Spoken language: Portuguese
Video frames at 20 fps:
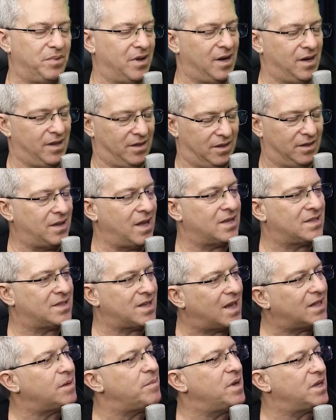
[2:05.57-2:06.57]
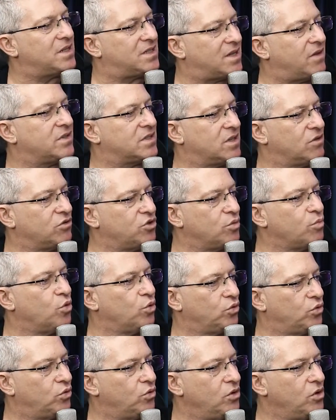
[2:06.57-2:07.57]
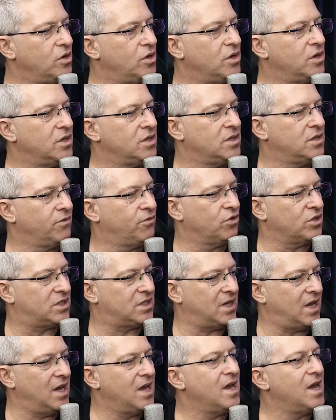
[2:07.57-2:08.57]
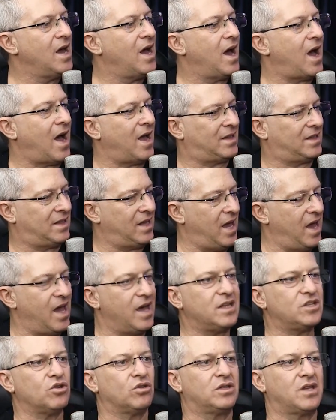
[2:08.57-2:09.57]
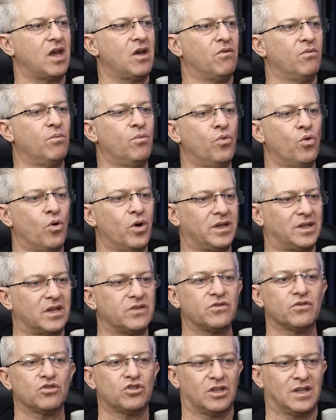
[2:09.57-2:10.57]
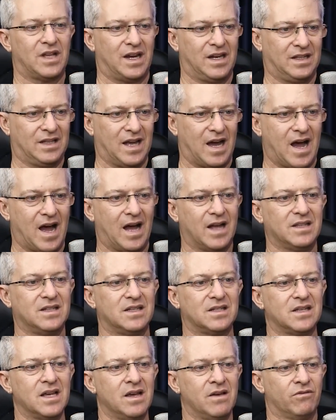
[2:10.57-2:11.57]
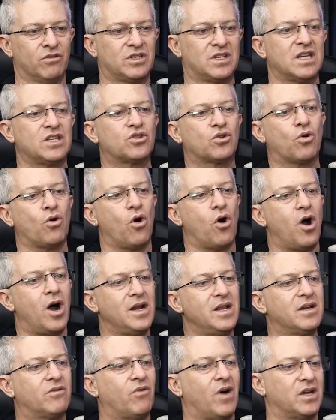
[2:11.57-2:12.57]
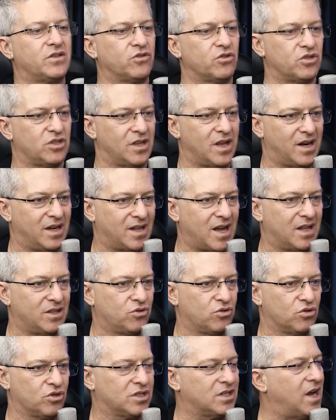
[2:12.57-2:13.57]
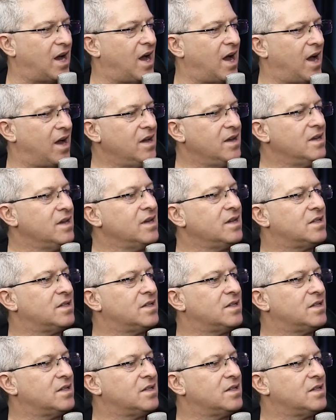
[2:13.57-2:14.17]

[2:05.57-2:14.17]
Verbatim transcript: Ele, exatamente essa visão de mundo. Ele atende você, essa demanda. Né? Atende, né? eu tenho muitas funcionalidades. Você escolhe quais funcionalidades usar.